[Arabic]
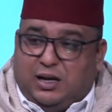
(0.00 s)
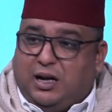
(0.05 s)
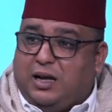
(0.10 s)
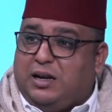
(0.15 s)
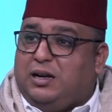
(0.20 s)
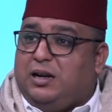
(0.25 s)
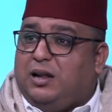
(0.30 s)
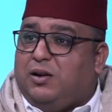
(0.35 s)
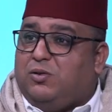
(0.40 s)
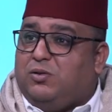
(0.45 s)

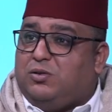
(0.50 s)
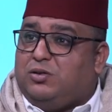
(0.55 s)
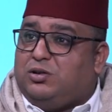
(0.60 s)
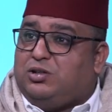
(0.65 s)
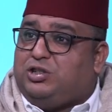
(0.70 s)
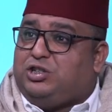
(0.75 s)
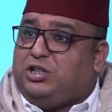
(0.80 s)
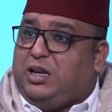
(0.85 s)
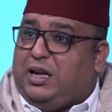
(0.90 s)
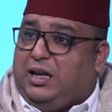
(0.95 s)
انه
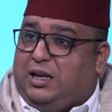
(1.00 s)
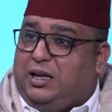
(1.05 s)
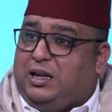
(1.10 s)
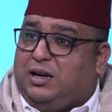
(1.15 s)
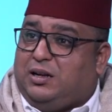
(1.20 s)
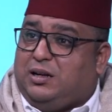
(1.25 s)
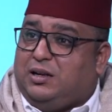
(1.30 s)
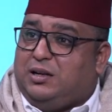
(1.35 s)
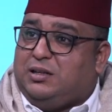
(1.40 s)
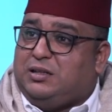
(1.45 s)
الشاعر
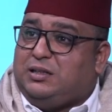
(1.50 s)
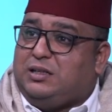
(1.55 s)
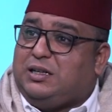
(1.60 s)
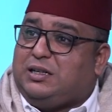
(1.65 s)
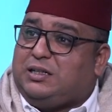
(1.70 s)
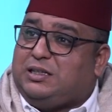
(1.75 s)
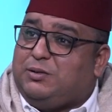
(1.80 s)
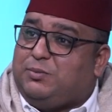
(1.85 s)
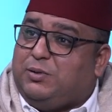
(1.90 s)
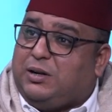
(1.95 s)

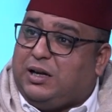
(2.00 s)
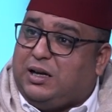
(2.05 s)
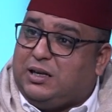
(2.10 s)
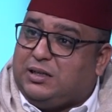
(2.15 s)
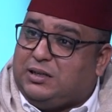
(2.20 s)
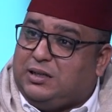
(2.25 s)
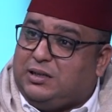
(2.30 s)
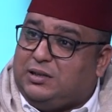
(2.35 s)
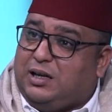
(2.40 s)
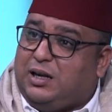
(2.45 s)
تيكتب
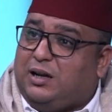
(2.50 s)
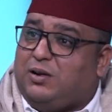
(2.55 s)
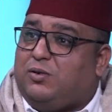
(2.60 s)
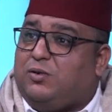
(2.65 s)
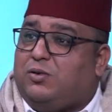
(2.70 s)
القصيده